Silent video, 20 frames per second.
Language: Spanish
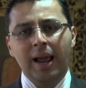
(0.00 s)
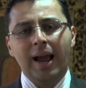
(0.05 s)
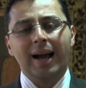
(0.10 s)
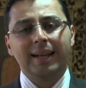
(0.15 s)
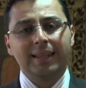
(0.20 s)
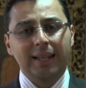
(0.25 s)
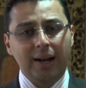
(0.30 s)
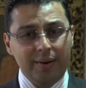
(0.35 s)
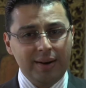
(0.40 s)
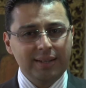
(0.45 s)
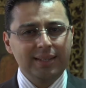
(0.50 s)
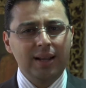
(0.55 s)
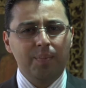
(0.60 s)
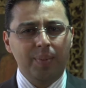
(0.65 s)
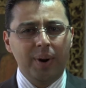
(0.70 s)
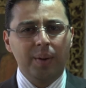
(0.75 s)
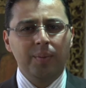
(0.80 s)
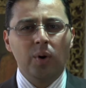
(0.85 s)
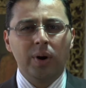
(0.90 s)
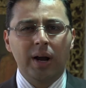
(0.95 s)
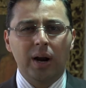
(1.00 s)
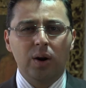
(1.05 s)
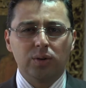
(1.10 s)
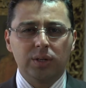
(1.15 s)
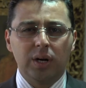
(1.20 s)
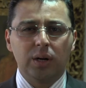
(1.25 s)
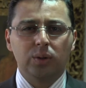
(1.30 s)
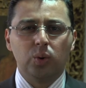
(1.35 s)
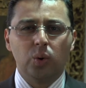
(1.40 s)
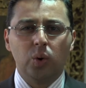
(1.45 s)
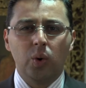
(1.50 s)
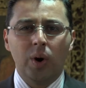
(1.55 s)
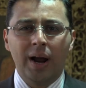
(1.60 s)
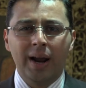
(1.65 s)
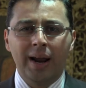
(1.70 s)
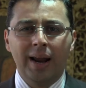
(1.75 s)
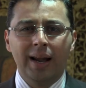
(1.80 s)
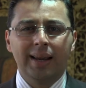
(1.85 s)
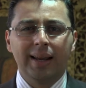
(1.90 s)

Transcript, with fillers: a través del premio Carlos Arturo Ángel,